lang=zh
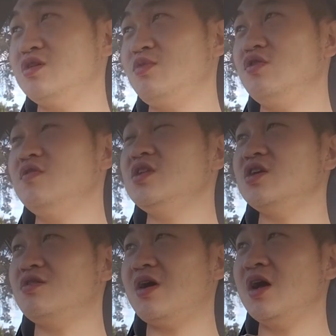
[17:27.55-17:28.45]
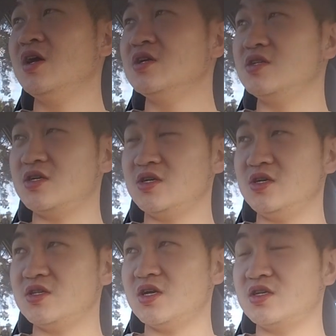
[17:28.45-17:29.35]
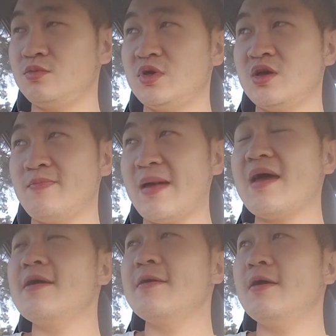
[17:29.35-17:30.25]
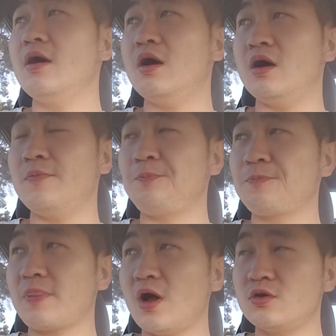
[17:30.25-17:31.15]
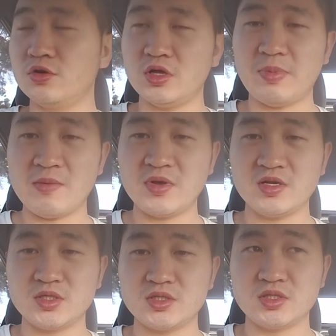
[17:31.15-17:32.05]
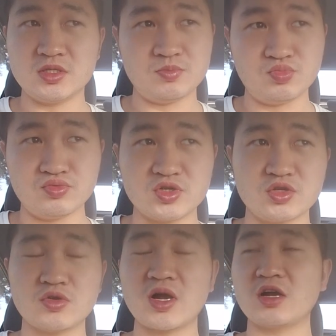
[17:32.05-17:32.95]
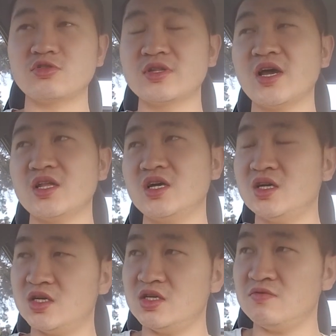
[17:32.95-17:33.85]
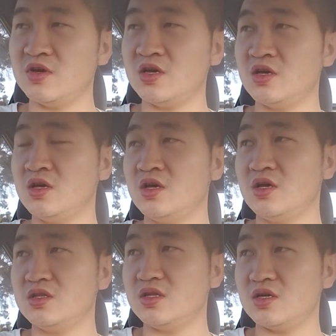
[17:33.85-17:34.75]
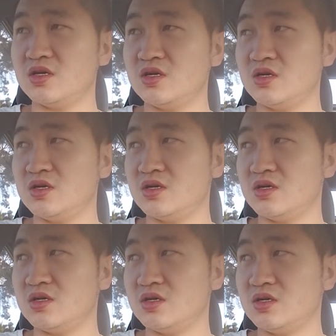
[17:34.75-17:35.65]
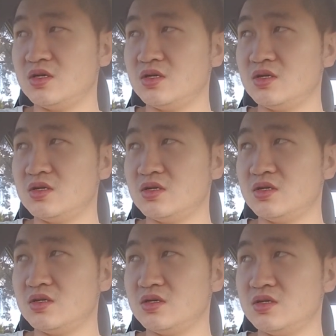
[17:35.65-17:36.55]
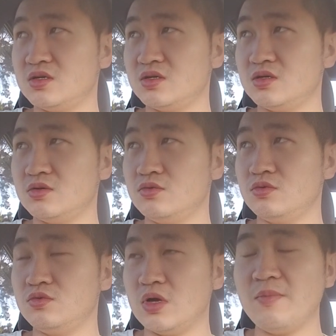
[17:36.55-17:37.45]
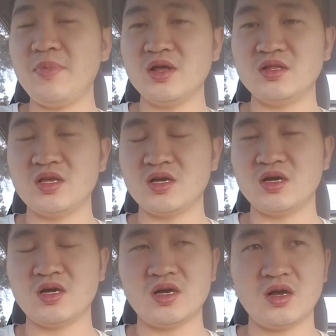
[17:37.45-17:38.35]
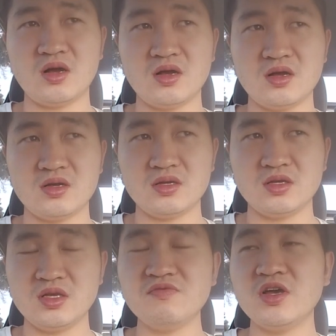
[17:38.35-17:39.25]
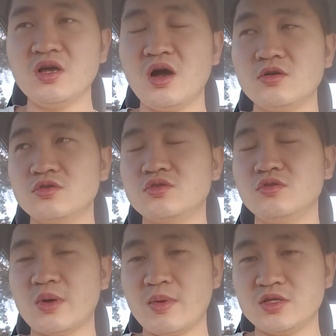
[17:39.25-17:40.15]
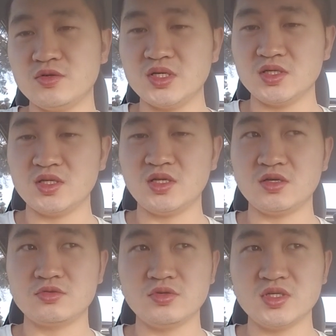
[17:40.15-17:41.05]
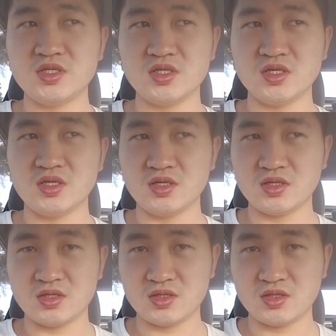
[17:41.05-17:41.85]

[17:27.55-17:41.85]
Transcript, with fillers: 得没有问题的话，你可以在这边买啊。澳洲的版本是不是双卡双待的啊？因为那个原本那个呃，因为澳洲是用八八九零的那个处理器的，